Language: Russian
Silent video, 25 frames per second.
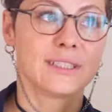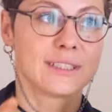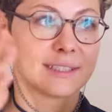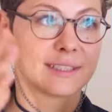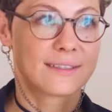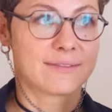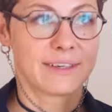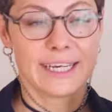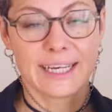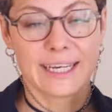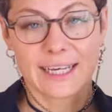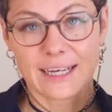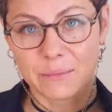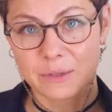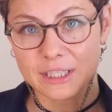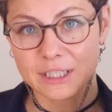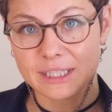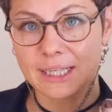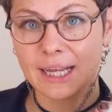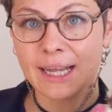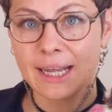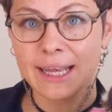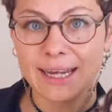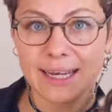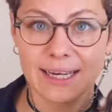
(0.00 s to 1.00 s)
свои
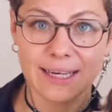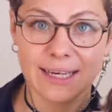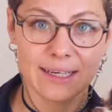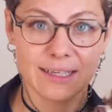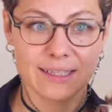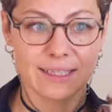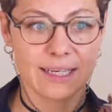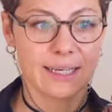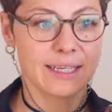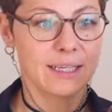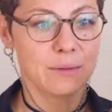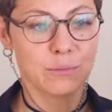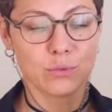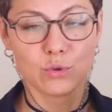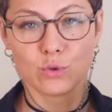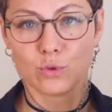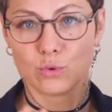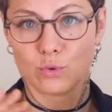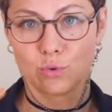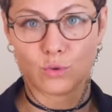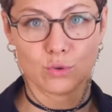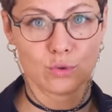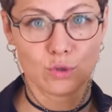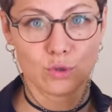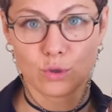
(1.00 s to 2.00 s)
комментарии, я не
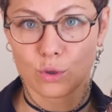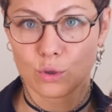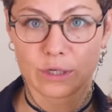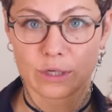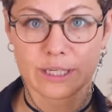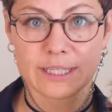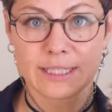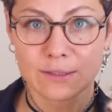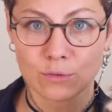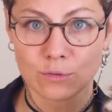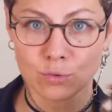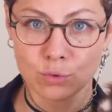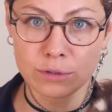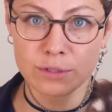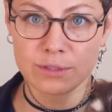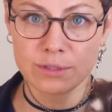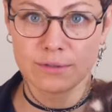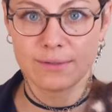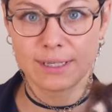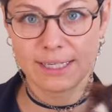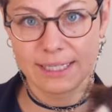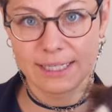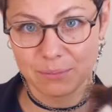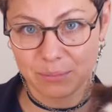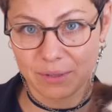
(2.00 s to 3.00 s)
буду долго
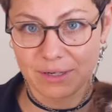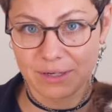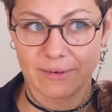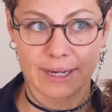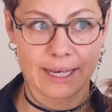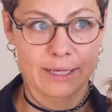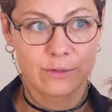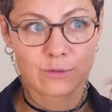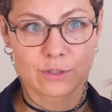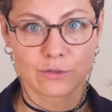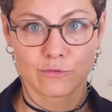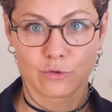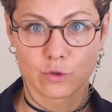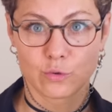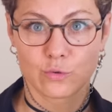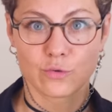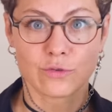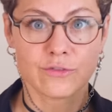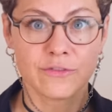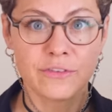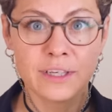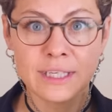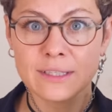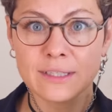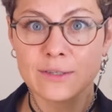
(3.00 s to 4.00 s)
тянуть, они появляются вот
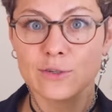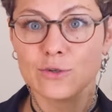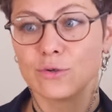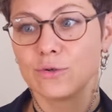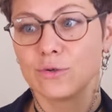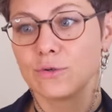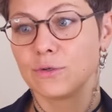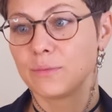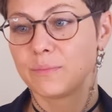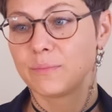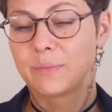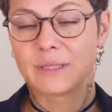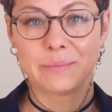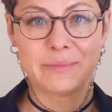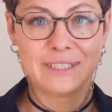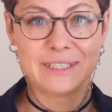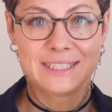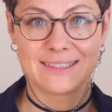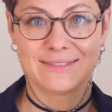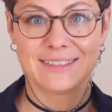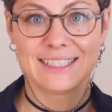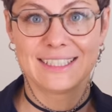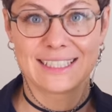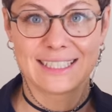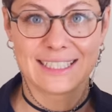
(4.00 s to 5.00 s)
тут в видео,
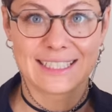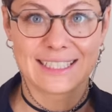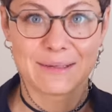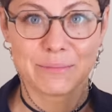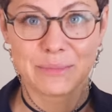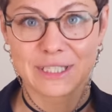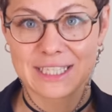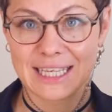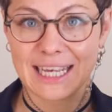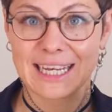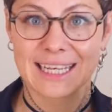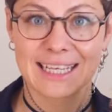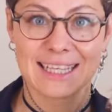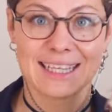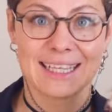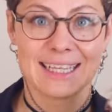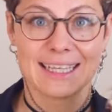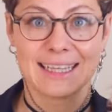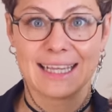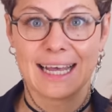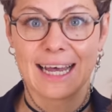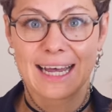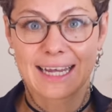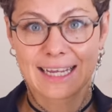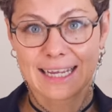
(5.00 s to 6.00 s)
подписывайтесь обязательно на